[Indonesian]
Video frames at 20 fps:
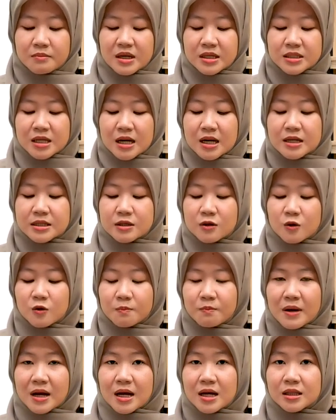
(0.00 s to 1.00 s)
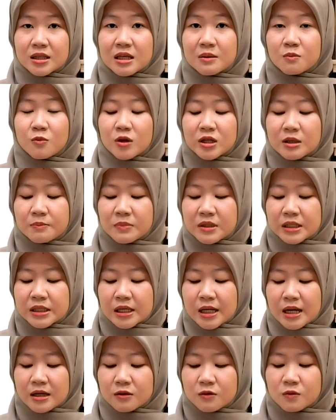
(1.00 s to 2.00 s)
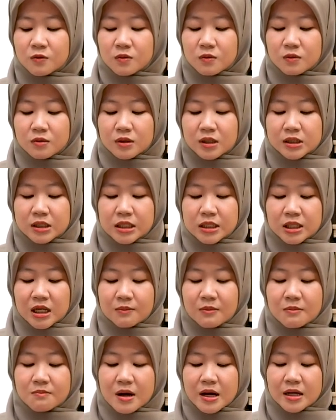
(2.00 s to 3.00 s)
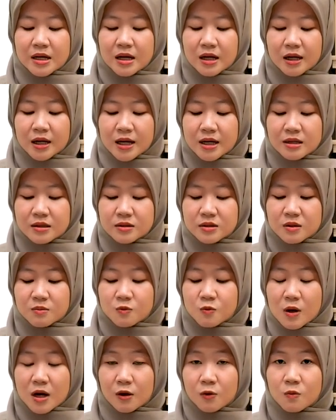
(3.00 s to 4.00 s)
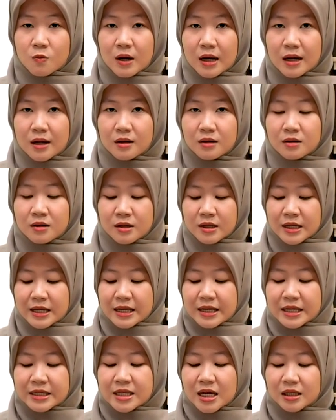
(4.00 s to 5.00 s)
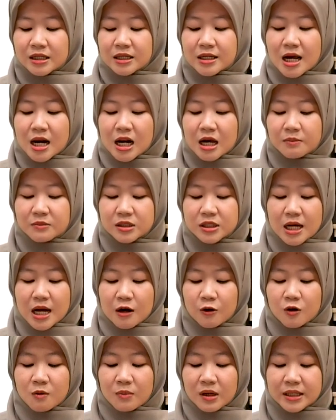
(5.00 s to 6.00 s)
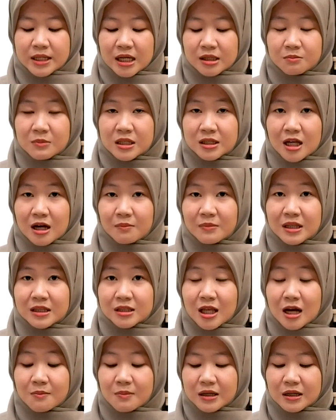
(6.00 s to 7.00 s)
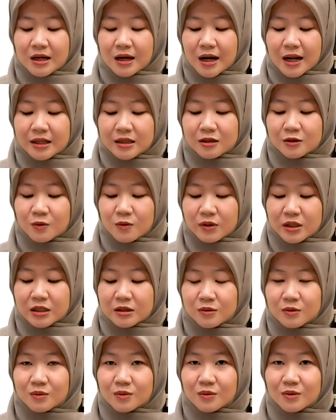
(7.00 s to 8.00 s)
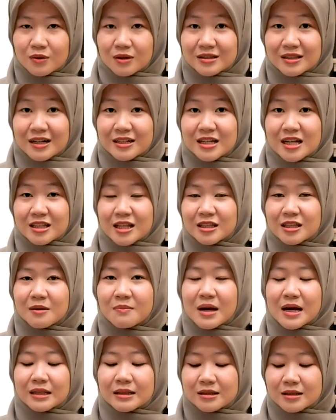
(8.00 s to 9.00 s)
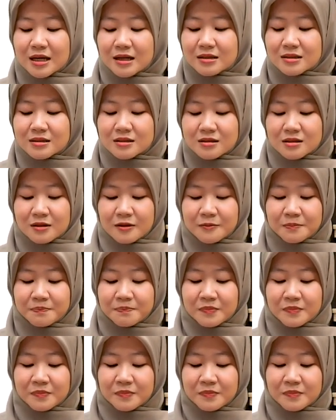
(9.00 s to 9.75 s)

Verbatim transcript: Masalah serupa timbul di pikiranku ketika membayangkan sebuah ruang yang di dalamnya aku melihat bintang-bintang bergelantung itu ternyata terbatas.